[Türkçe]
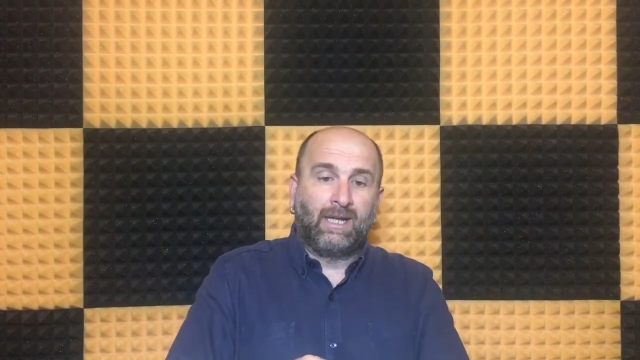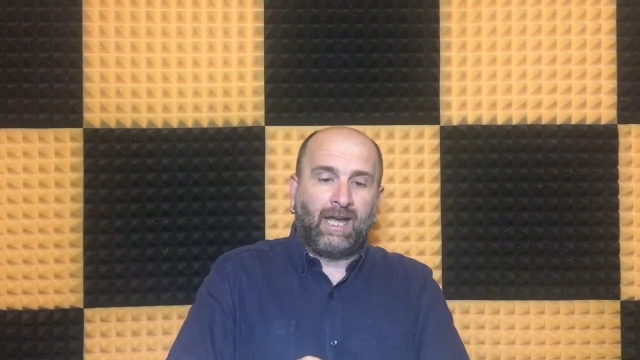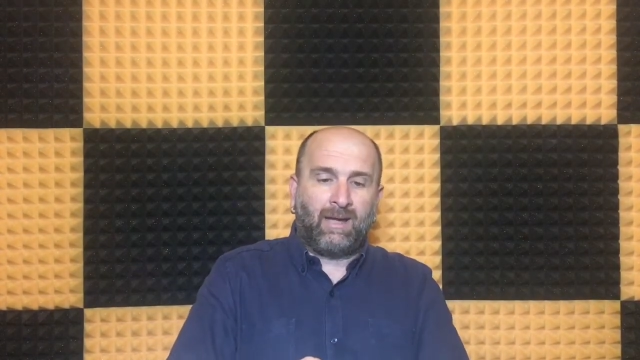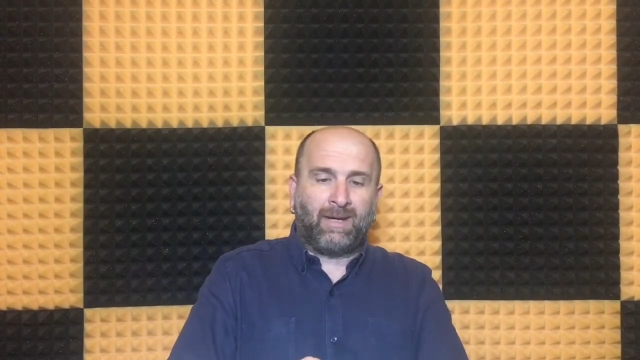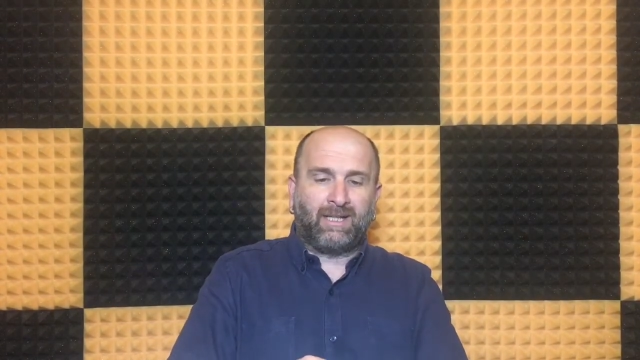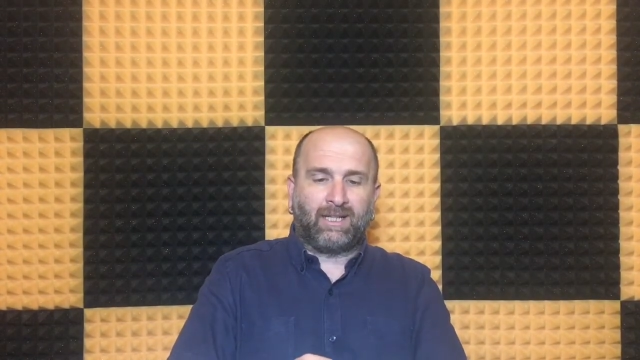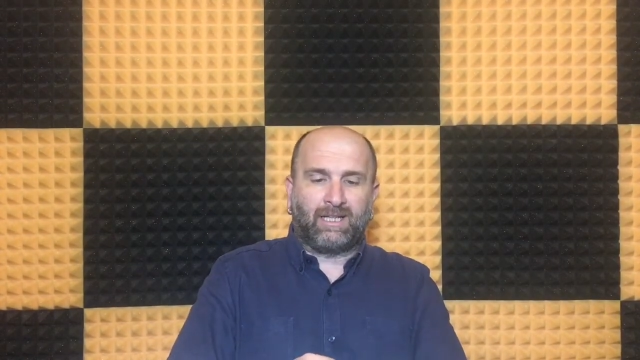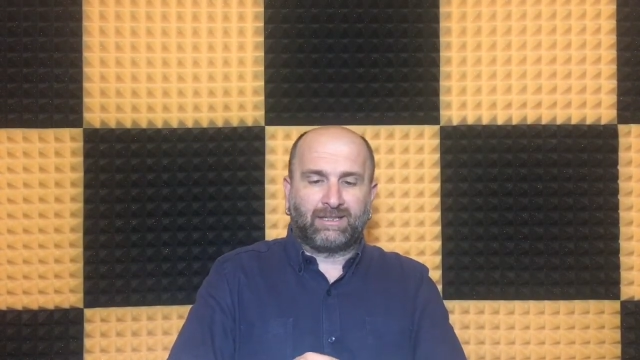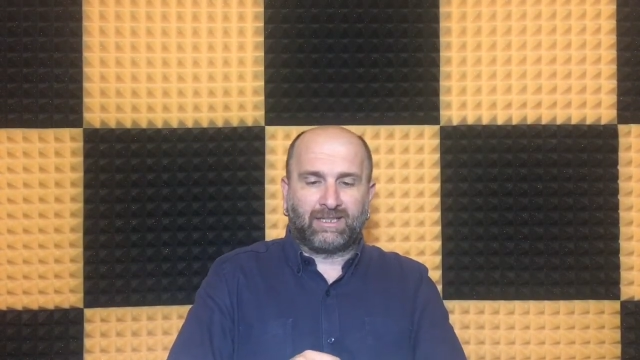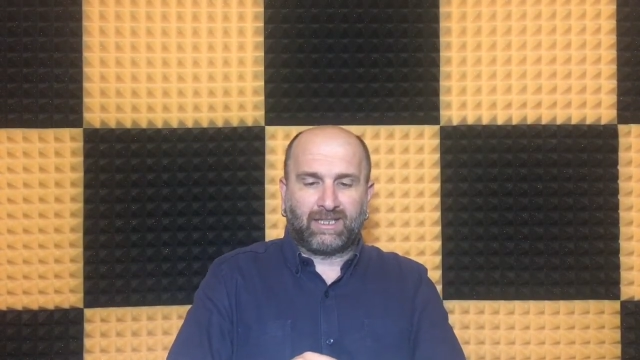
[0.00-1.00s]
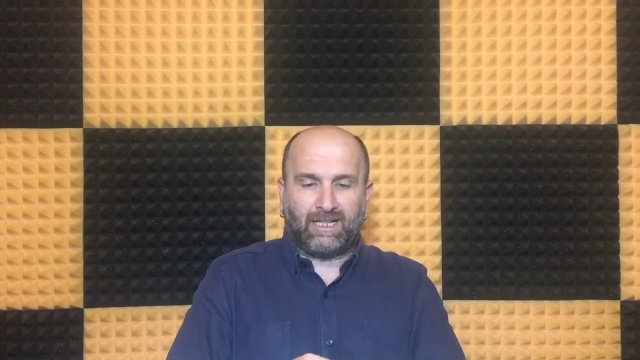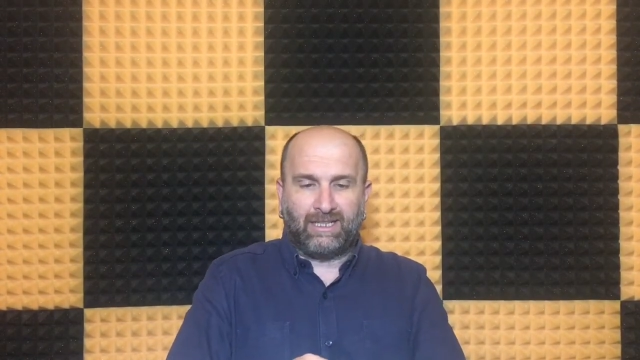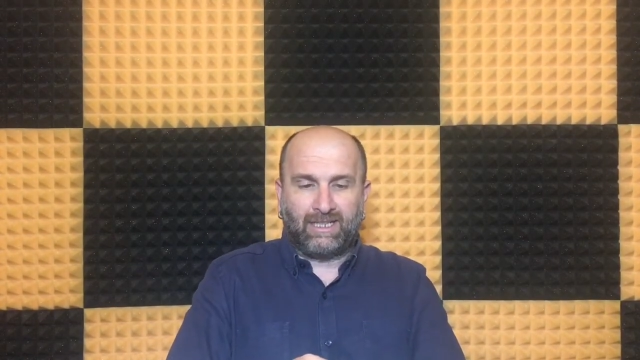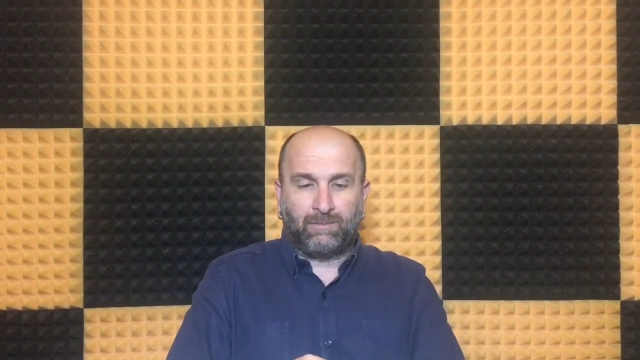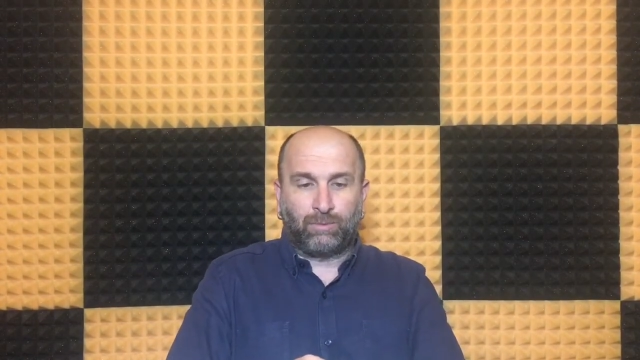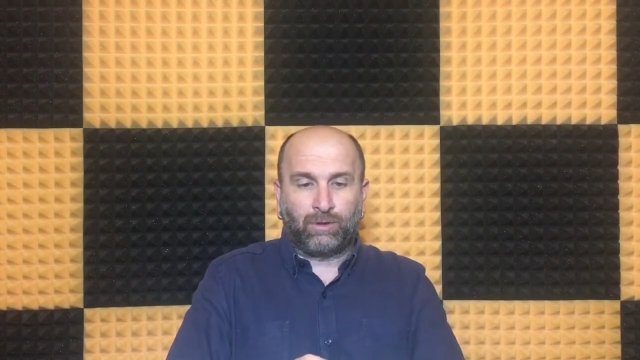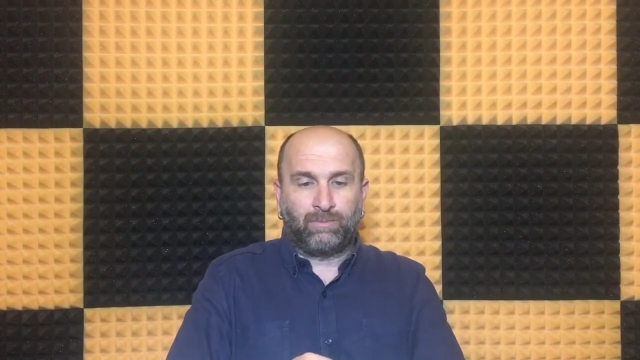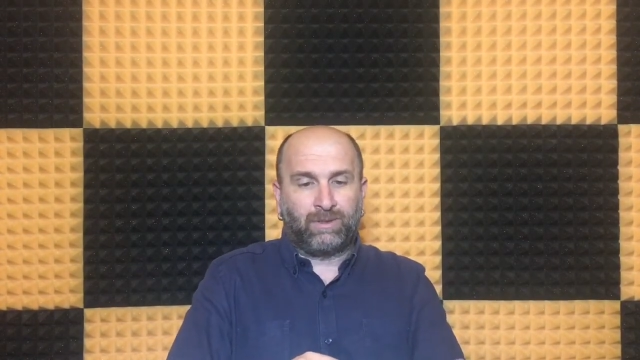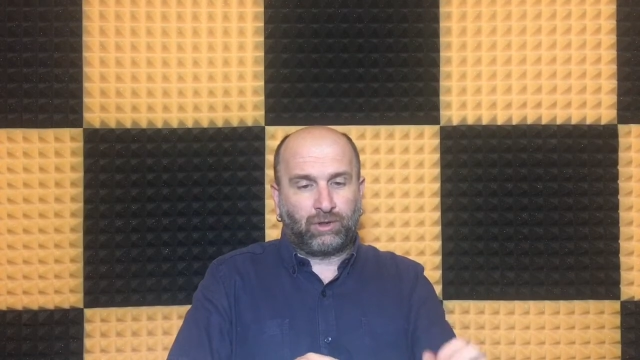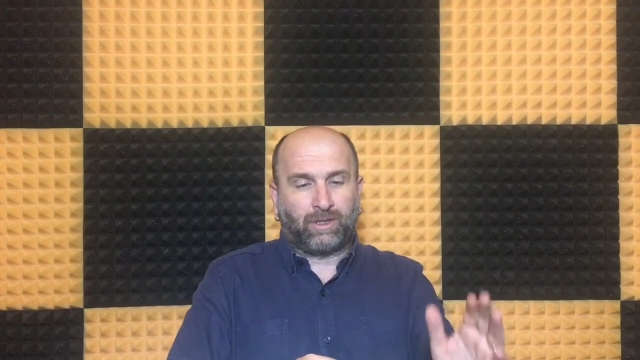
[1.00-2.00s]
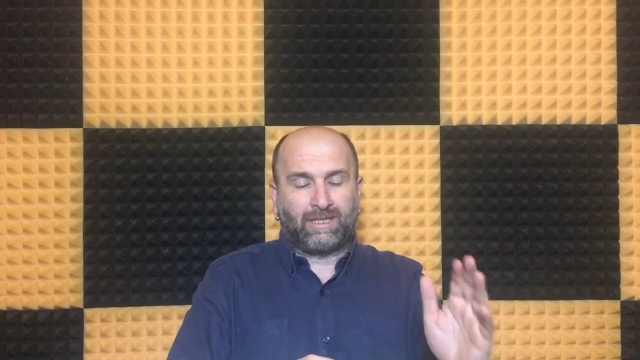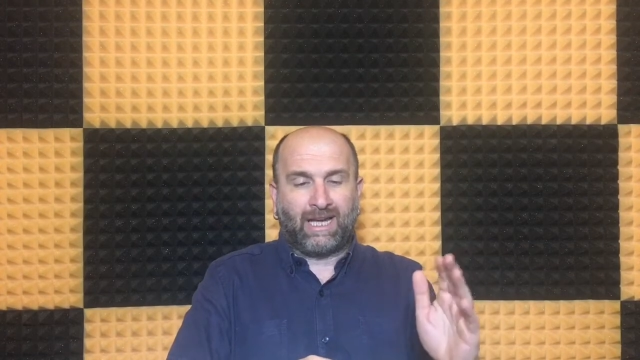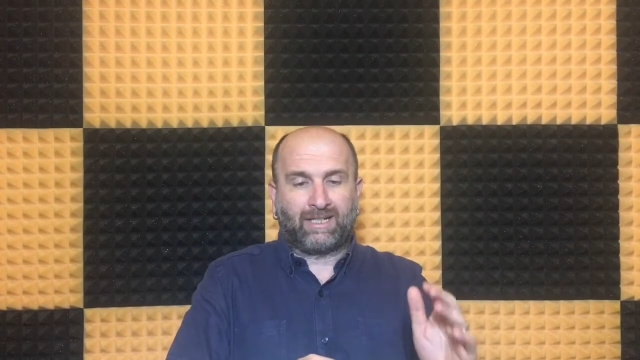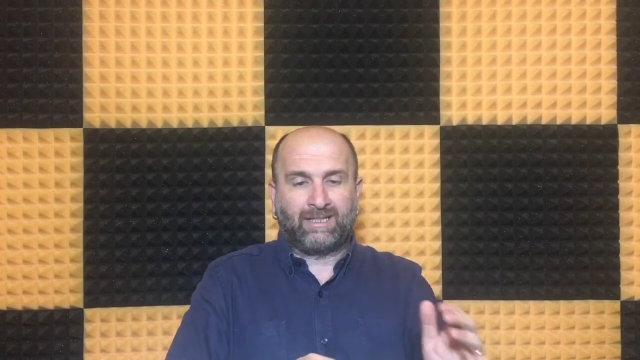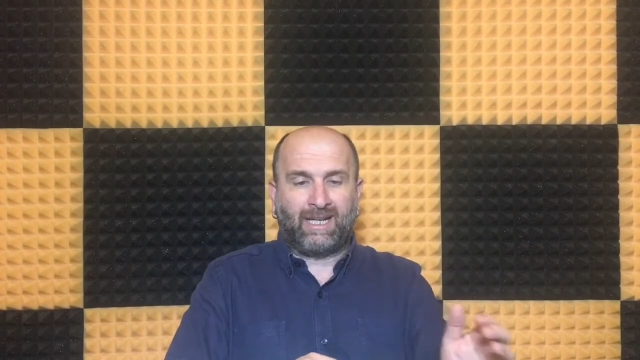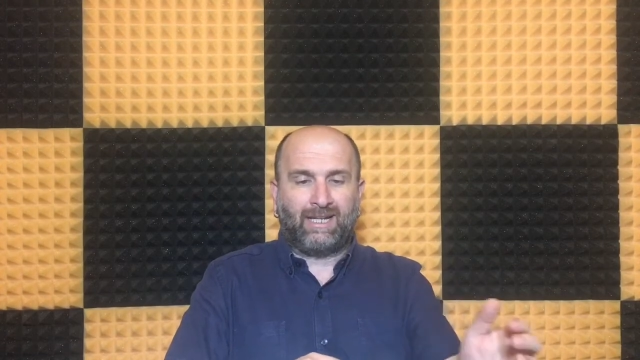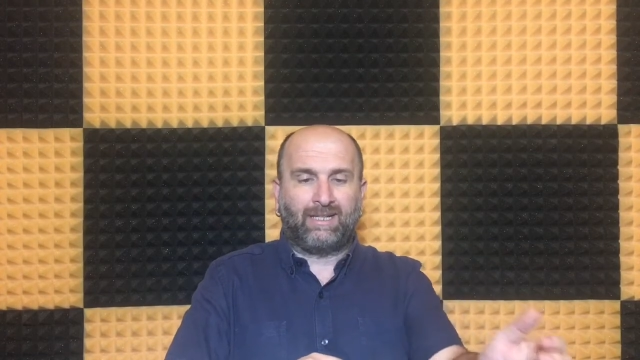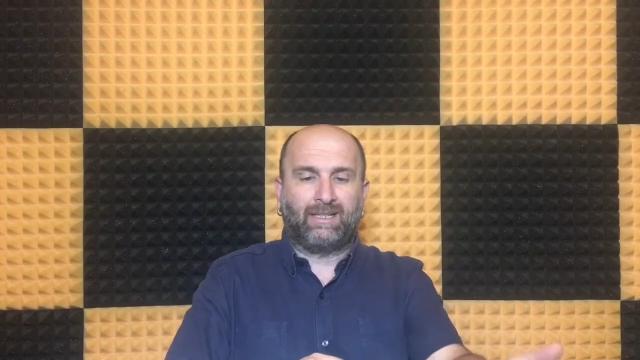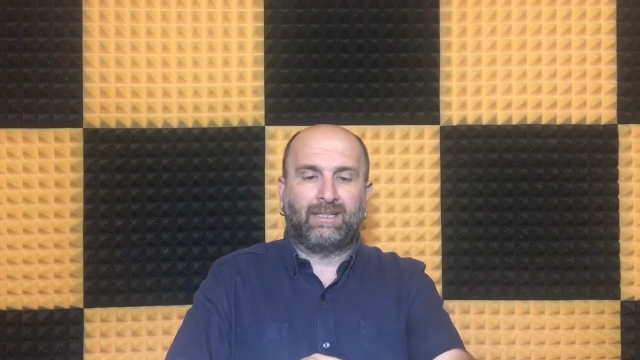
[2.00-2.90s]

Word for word: Hemen Galatasaray'la ilgili bugün birçok yerde e,